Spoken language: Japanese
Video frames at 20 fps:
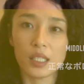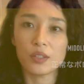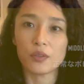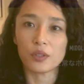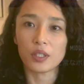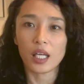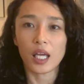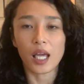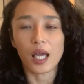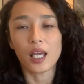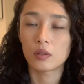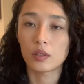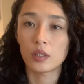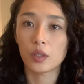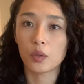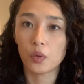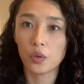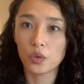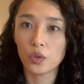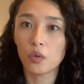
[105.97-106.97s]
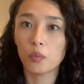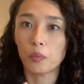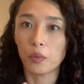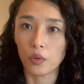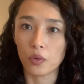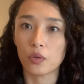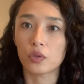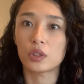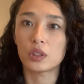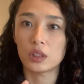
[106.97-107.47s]
いのででこの
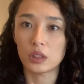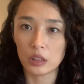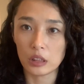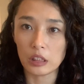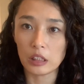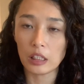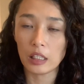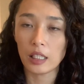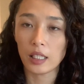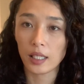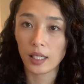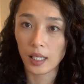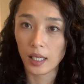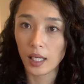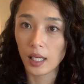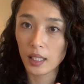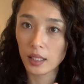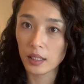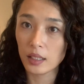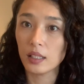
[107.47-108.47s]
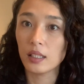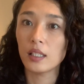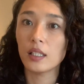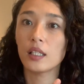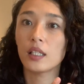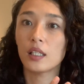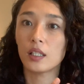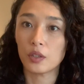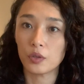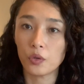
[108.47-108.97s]

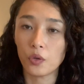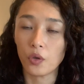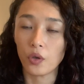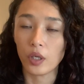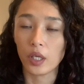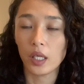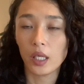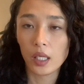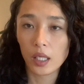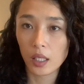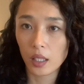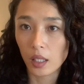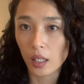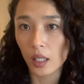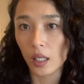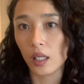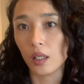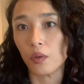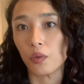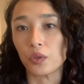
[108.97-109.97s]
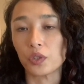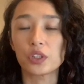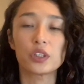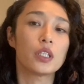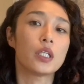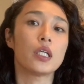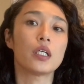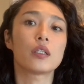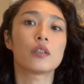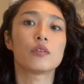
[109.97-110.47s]
ポロシティカーリーヘアのヘアケアをし
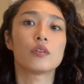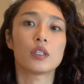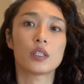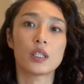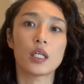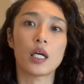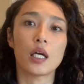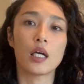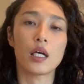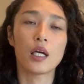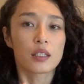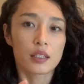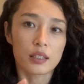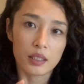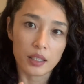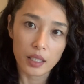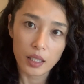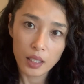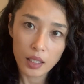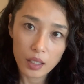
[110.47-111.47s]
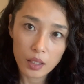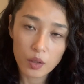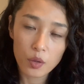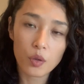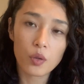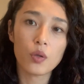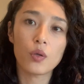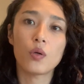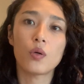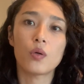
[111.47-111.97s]
ていく上で結
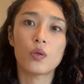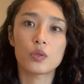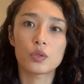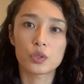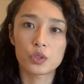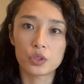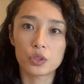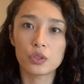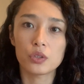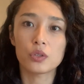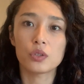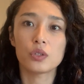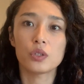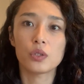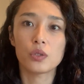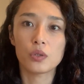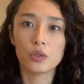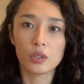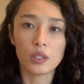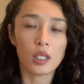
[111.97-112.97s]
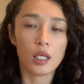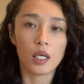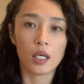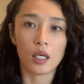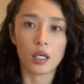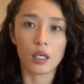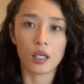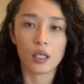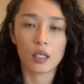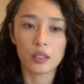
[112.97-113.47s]
構重要
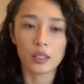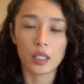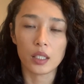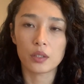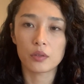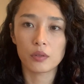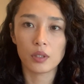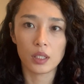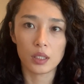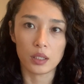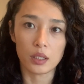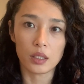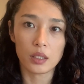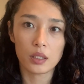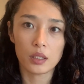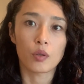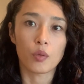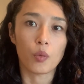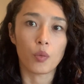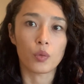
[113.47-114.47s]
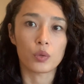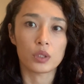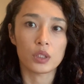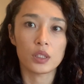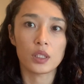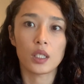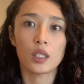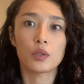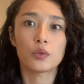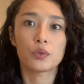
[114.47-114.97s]
な役割を
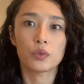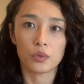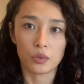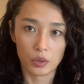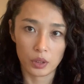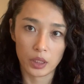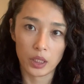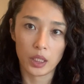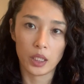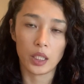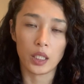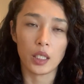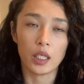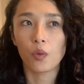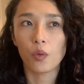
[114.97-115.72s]
担うので